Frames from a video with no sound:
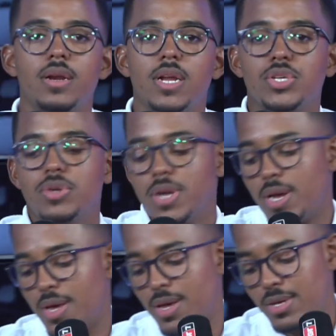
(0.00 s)

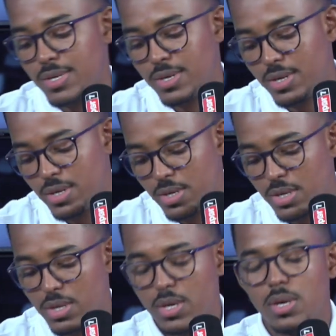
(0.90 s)
relacionadas
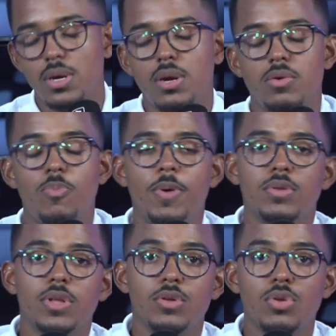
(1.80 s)
a unos
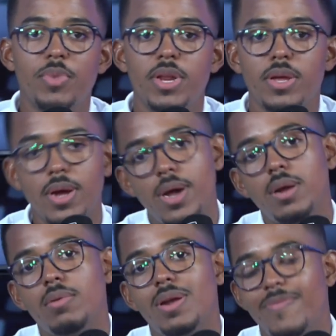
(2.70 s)
peloteros
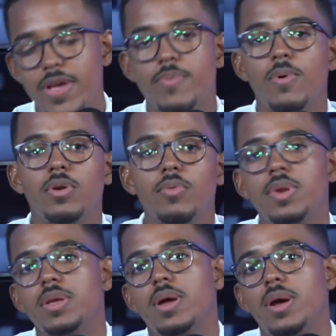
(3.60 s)
dominicanos, al béisbol
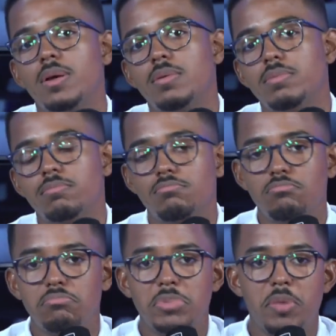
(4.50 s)
dominicano.
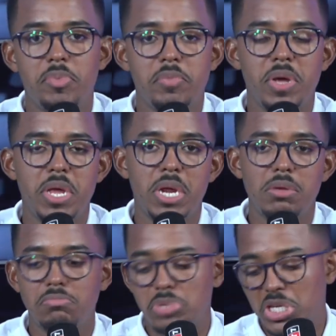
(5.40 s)
La primera,
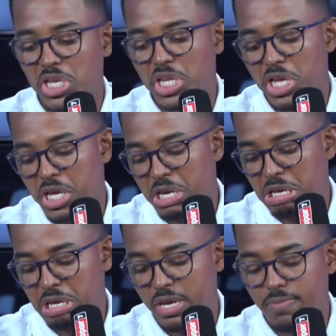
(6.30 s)
si se
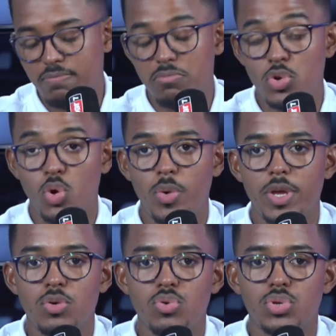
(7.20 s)
quiere,
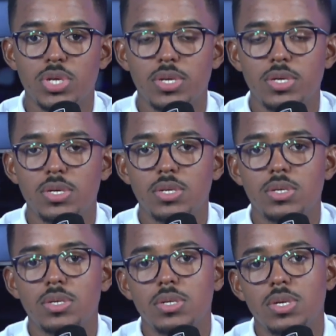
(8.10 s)
novedosa.
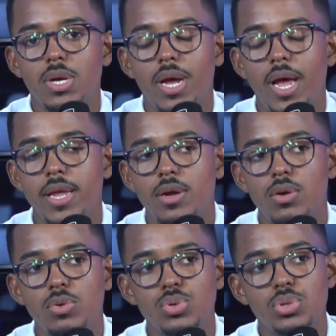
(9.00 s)
E
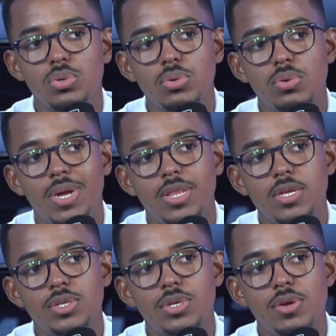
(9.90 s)
incluso,
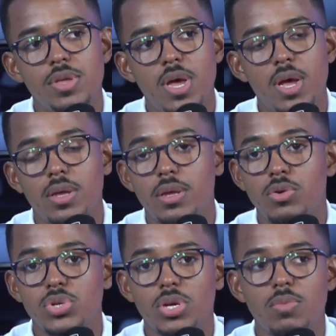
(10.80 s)
atención Yankee,
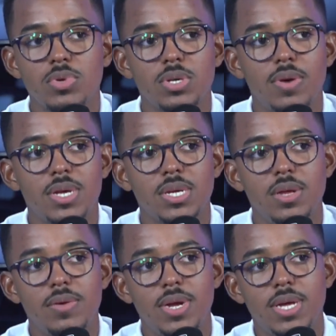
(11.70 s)
no sé cómo se va a
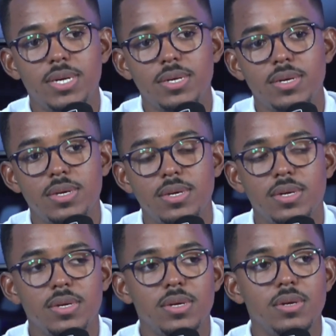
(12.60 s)
celebrar.
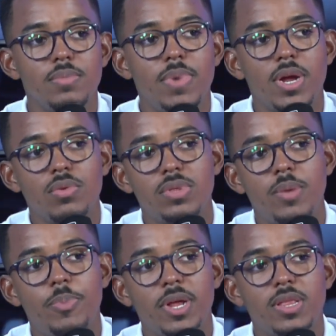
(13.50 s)
Para que
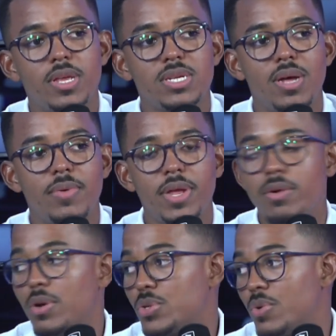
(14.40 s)
usted preste ese abrigo a los